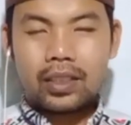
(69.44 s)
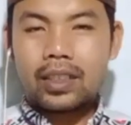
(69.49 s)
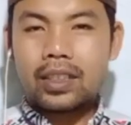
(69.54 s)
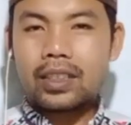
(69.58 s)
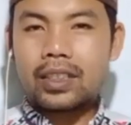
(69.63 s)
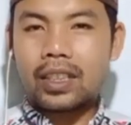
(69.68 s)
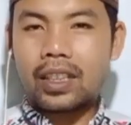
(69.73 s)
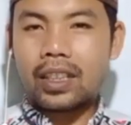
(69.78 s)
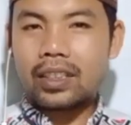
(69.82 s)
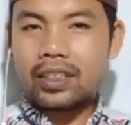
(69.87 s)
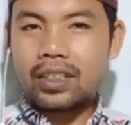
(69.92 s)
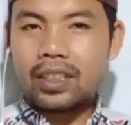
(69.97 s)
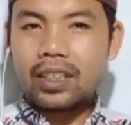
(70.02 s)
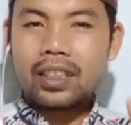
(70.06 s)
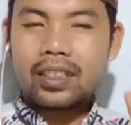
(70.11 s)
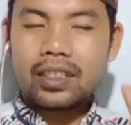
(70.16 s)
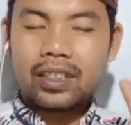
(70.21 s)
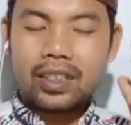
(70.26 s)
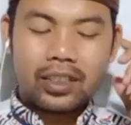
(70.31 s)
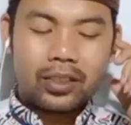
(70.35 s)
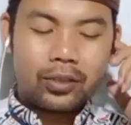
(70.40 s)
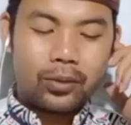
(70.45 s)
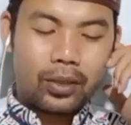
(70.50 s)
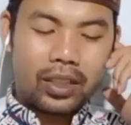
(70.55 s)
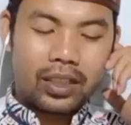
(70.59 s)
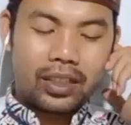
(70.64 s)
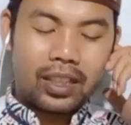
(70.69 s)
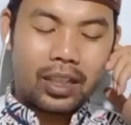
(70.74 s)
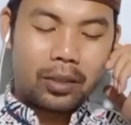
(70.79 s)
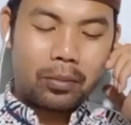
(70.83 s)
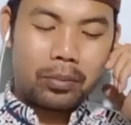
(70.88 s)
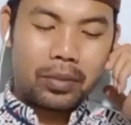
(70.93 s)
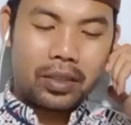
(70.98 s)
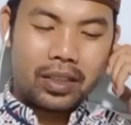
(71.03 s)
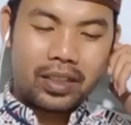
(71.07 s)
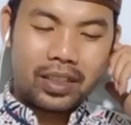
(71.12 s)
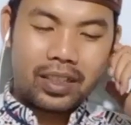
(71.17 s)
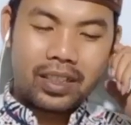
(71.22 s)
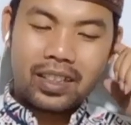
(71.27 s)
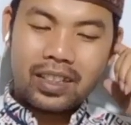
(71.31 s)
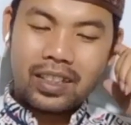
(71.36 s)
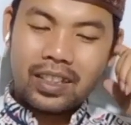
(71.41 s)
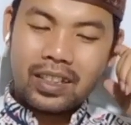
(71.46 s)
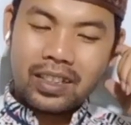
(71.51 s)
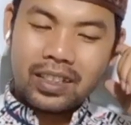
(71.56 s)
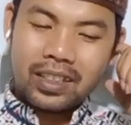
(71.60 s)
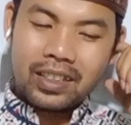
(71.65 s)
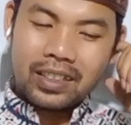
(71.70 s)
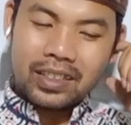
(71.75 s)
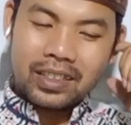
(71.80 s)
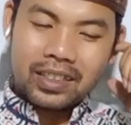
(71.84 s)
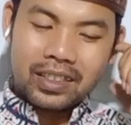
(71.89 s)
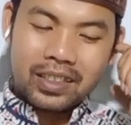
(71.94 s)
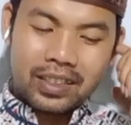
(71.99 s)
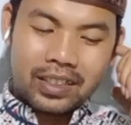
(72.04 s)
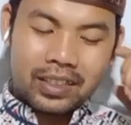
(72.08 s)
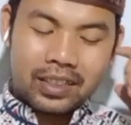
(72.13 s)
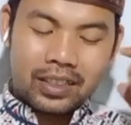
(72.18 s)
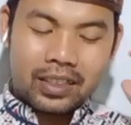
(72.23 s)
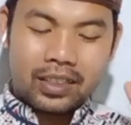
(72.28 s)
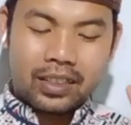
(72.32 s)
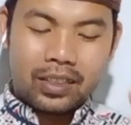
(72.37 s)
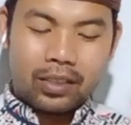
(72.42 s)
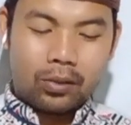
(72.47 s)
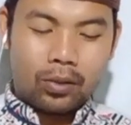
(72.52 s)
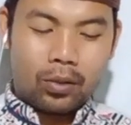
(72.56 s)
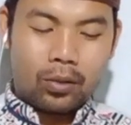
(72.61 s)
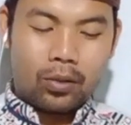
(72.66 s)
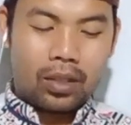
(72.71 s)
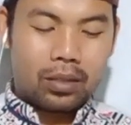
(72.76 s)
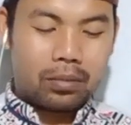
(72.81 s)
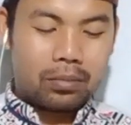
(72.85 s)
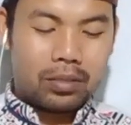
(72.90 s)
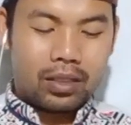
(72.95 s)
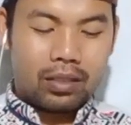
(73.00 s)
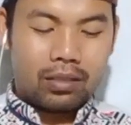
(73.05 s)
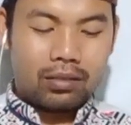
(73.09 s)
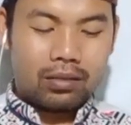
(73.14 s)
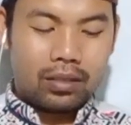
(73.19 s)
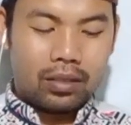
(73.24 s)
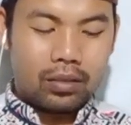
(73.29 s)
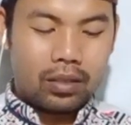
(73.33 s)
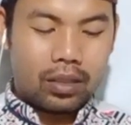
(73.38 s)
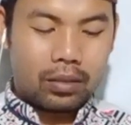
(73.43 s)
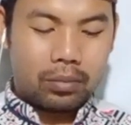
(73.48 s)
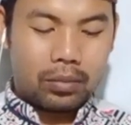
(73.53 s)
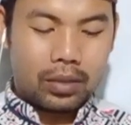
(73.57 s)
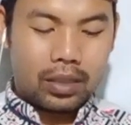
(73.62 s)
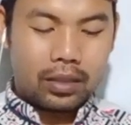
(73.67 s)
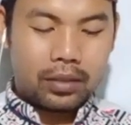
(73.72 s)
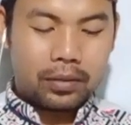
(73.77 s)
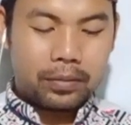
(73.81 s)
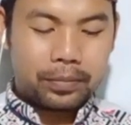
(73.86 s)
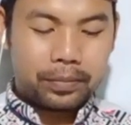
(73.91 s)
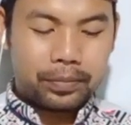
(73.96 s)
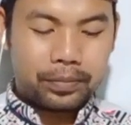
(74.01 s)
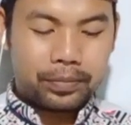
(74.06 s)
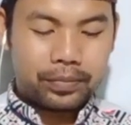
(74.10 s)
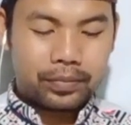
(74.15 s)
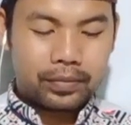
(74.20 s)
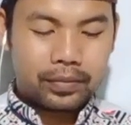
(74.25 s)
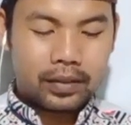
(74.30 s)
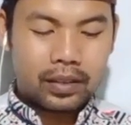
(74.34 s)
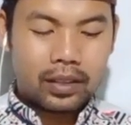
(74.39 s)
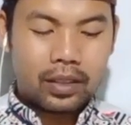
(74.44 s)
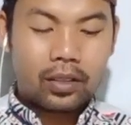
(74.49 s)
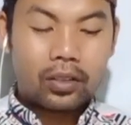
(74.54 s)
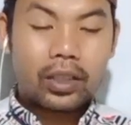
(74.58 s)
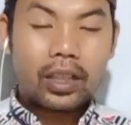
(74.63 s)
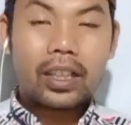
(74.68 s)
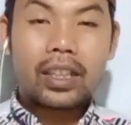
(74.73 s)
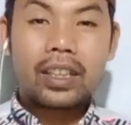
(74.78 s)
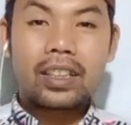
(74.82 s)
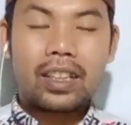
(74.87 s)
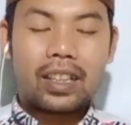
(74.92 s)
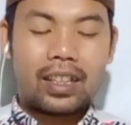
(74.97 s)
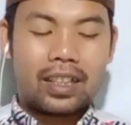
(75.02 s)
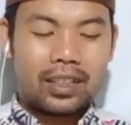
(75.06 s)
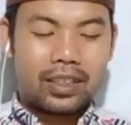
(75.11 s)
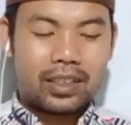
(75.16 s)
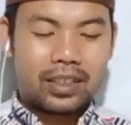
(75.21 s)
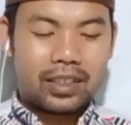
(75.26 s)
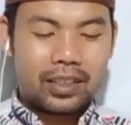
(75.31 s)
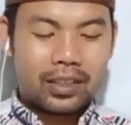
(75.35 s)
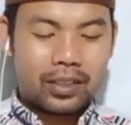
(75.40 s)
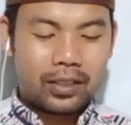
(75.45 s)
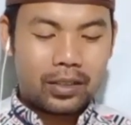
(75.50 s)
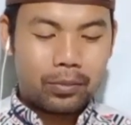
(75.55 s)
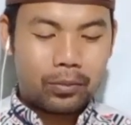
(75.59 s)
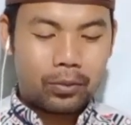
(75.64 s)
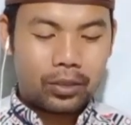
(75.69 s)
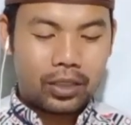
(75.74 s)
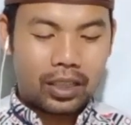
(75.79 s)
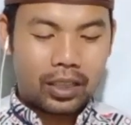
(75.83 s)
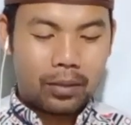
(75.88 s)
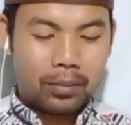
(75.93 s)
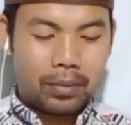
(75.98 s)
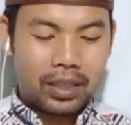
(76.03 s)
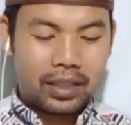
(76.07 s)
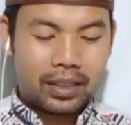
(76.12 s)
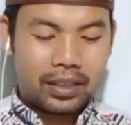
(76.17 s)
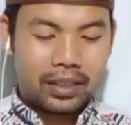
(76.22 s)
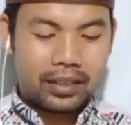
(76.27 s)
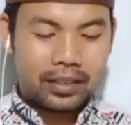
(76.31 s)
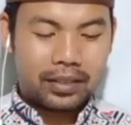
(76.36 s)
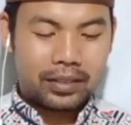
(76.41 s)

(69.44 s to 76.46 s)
Sangat jelas ya suara takbirnya. Allahu Akbar, Allahu Akbar. Oke, kita putar kembali.